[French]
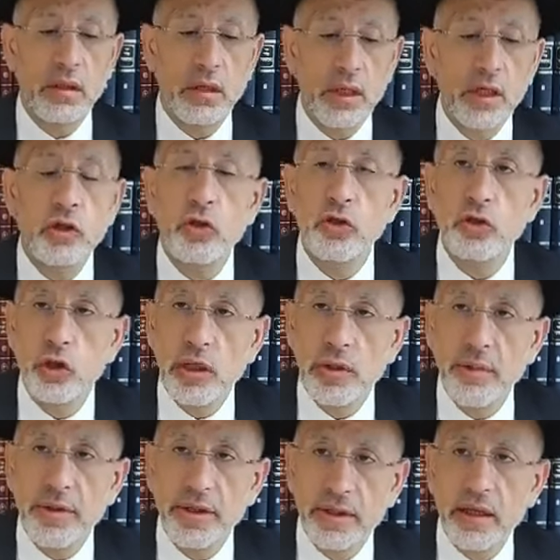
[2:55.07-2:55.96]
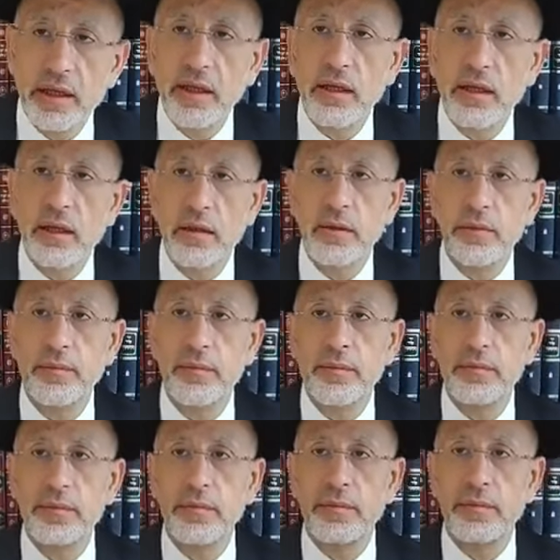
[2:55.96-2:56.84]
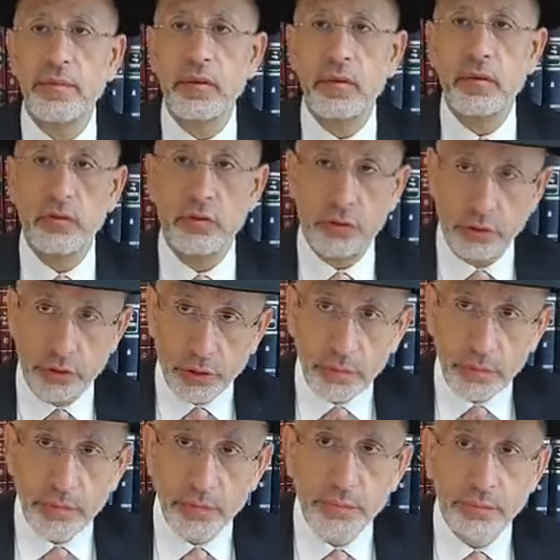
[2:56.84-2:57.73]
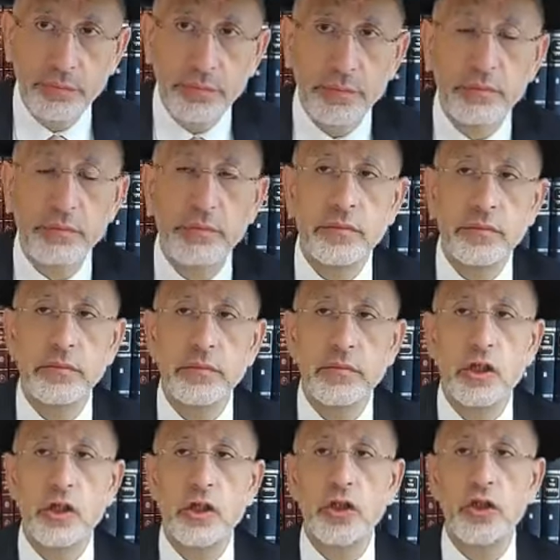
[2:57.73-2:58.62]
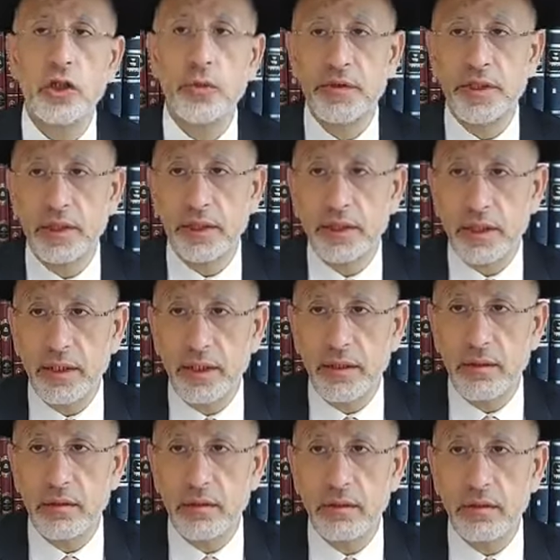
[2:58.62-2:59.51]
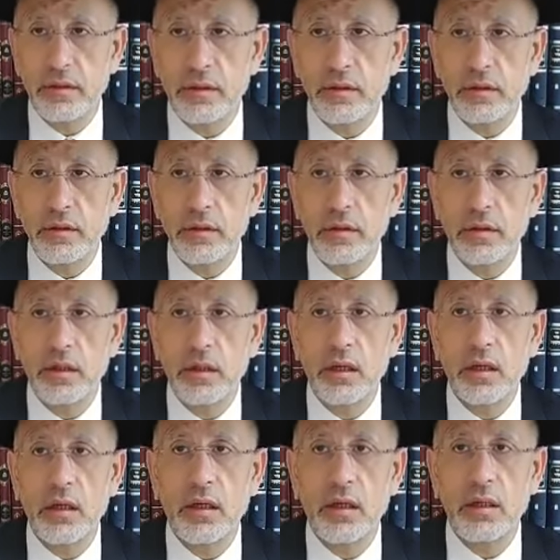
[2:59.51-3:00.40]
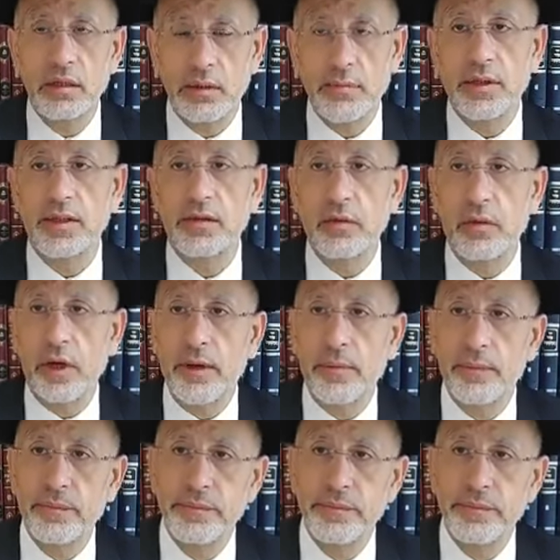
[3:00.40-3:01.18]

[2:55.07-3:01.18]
et que je les mettais dedans, j'obtiendrais Simchat Torah.